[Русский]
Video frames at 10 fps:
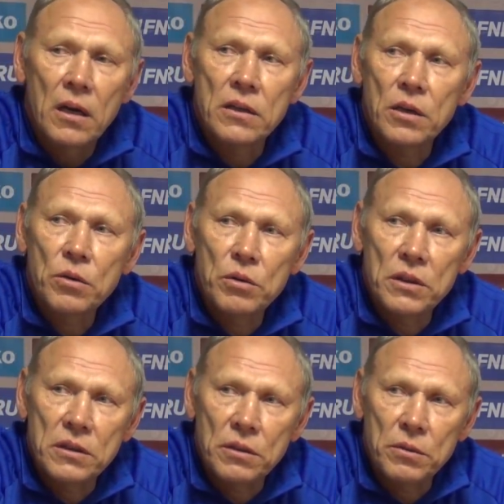
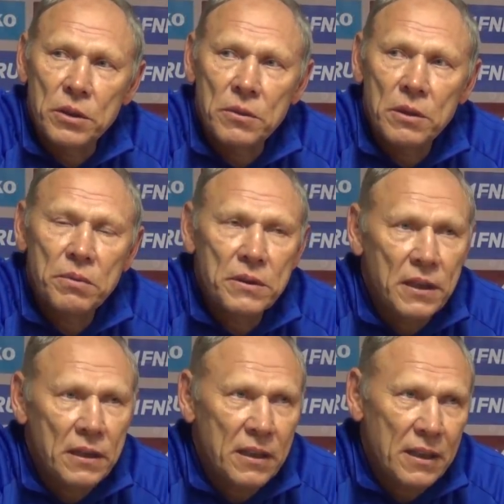находится, в общем-то,
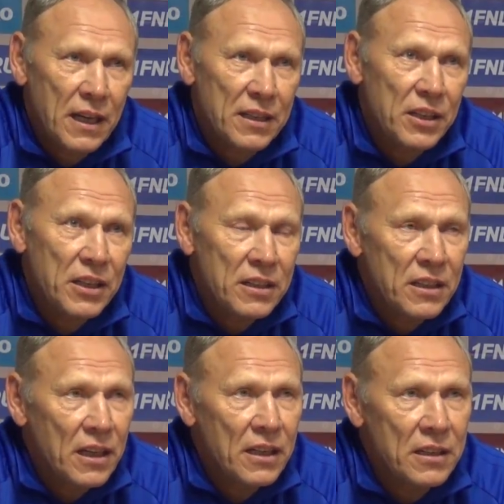быстрая такая
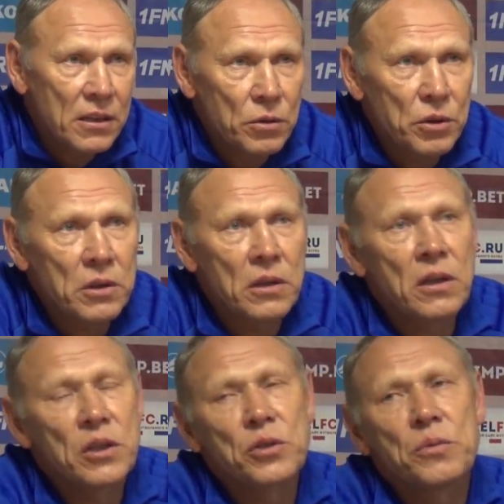средняя линия. Очень
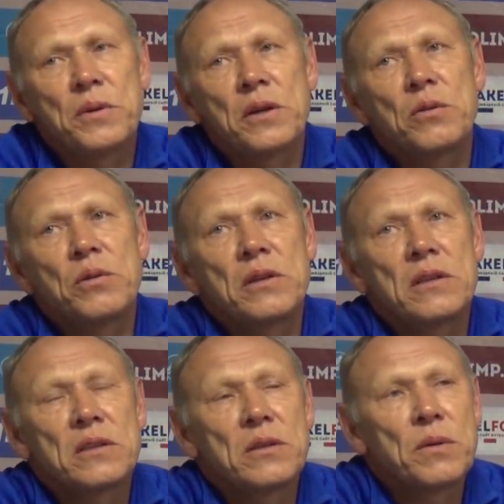хорошо
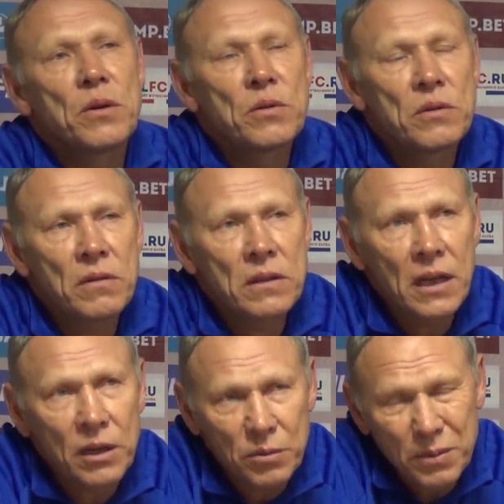переходит из обороны в атаку.